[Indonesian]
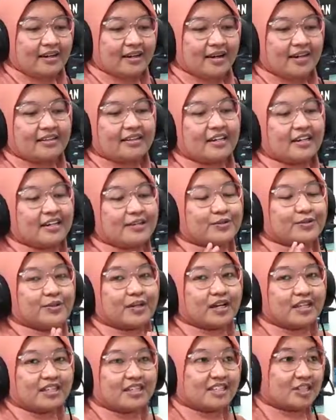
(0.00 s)
Kak tadi
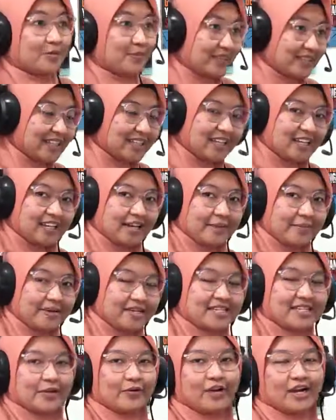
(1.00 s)
sudah terjawab pertanyaannya
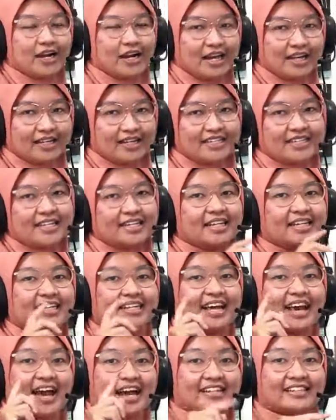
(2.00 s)
Mas, saya ulang lagi. Jadi
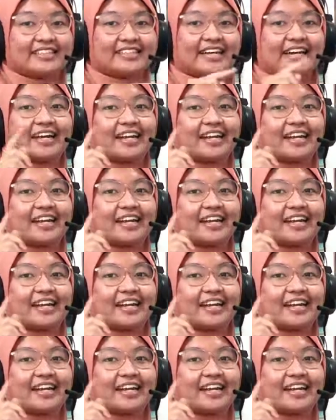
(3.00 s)
di mm-hmm.